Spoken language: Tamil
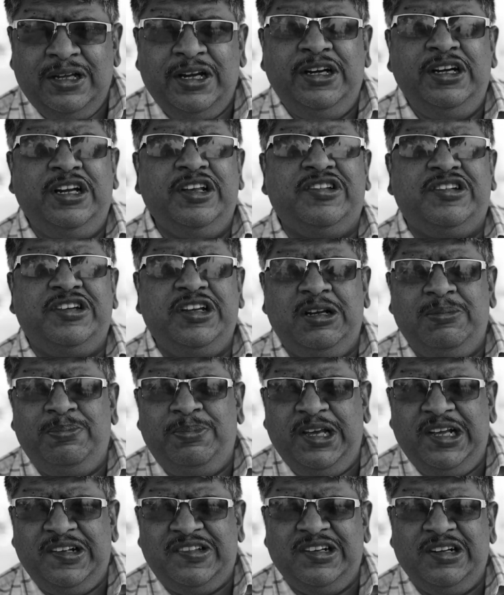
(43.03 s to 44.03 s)
இண்டஸ்ட்ரியல்
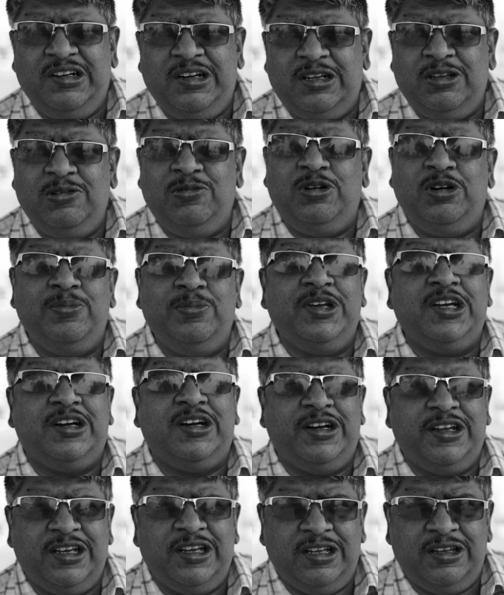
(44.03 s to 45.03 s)
பேஸுங்கிறது ஒன்றுமே
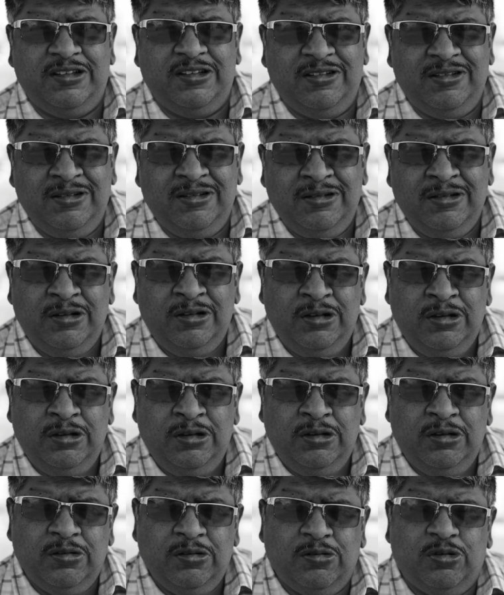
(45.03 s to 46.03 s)
கிடையாது
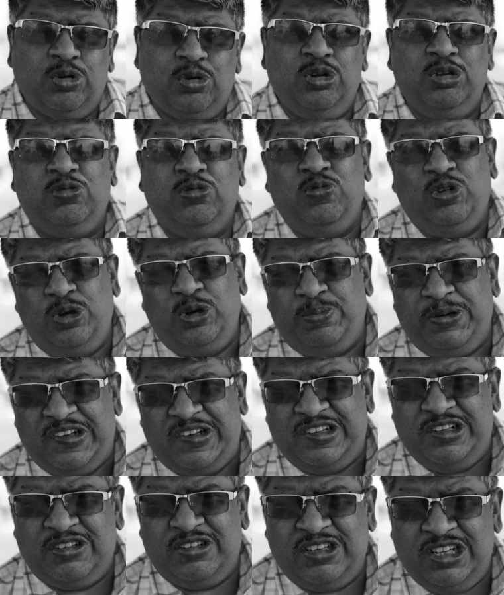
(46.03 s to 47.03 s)
க்ரோத் ஒரு
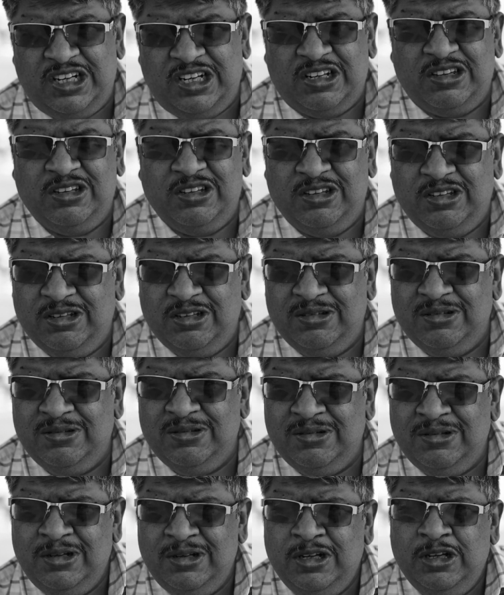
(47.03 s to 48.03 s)
பர்சன்ட் தான் இருந்தது
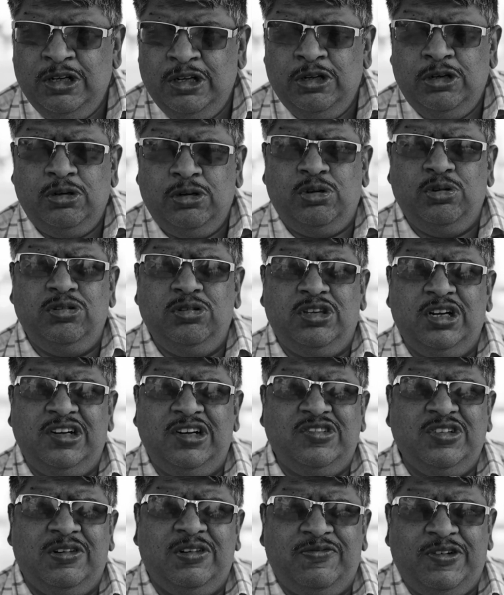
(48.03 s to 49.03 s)
டூ
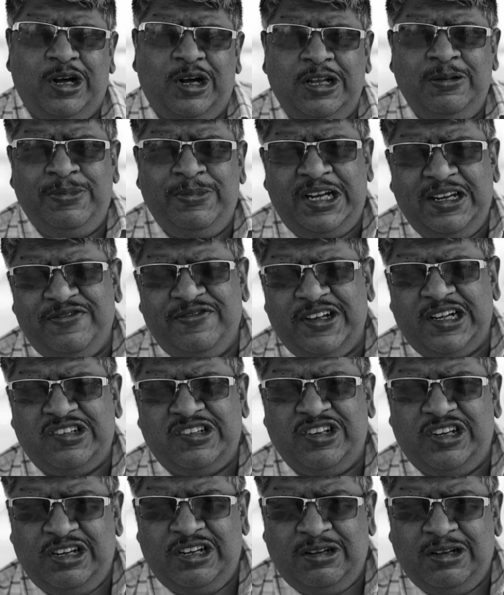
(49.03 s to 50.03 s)
தேர்ட்ஸ் ஆஃப் ஆல்
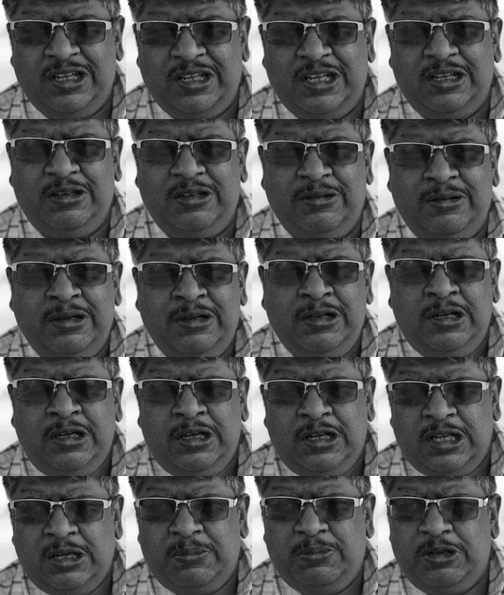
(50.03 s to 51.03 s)
மேனுஃபேக்சரிங் அதாவது
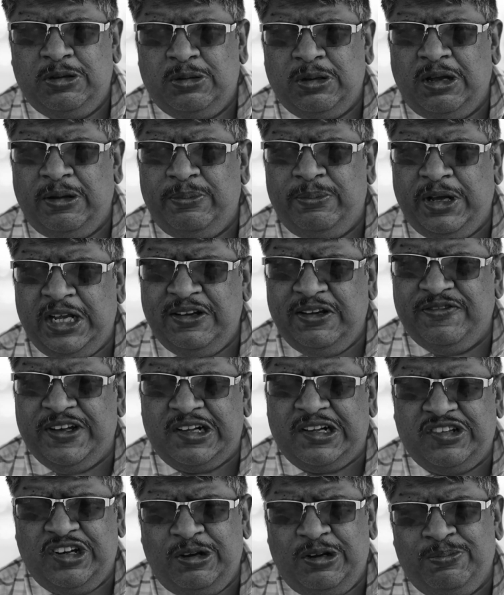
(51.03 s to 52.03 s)
நம்ம
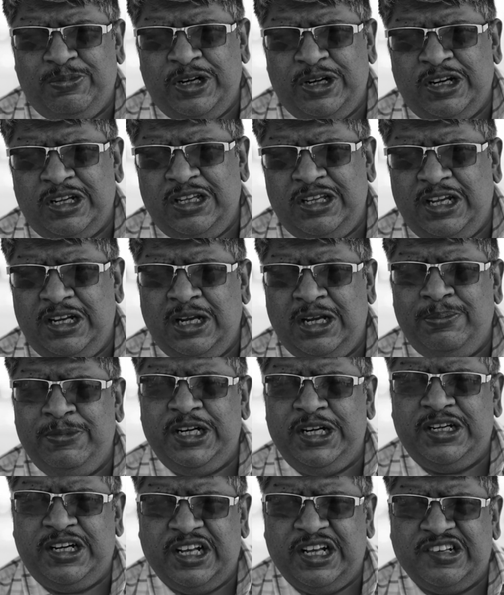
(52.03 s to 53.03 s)
மேனுஃபேக்சரிங் பண்ணுறது
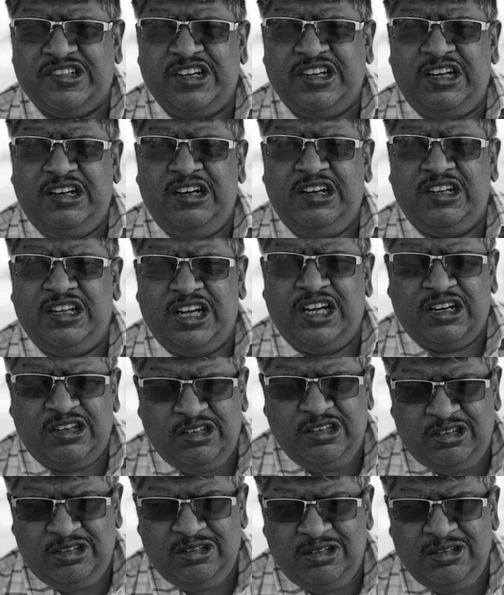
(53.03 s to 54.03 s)
எல்லாமே டெக்ஸ்டைலில் தான்
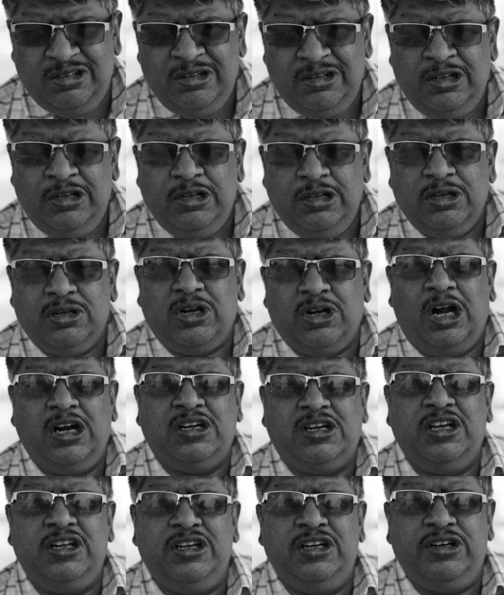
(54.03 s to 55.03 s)
இருந்தது
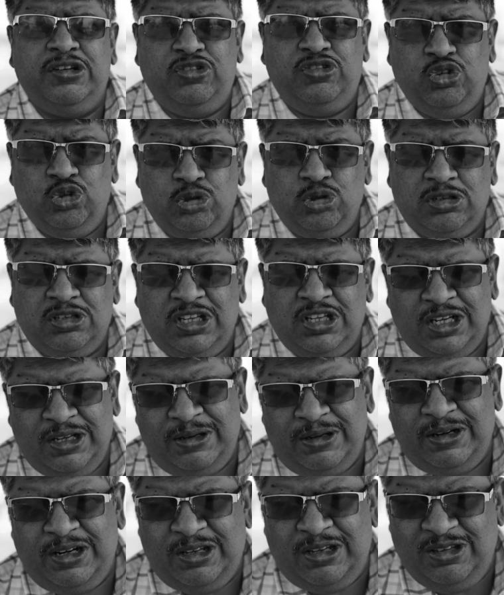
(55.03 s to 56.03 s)
காட்டன் அண்ட் ஜூட் தான்
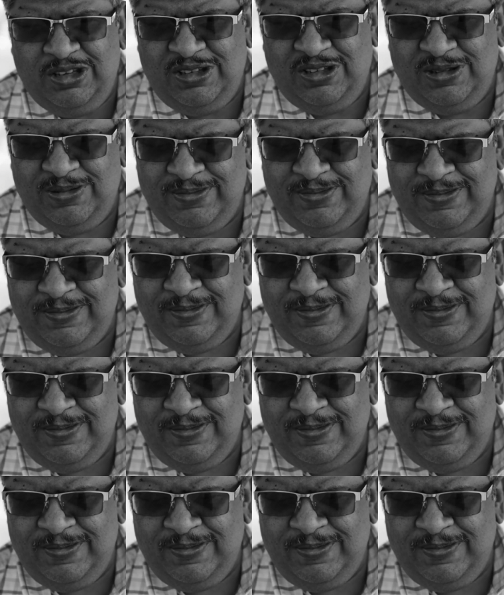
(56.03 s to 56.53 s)
இருந்தது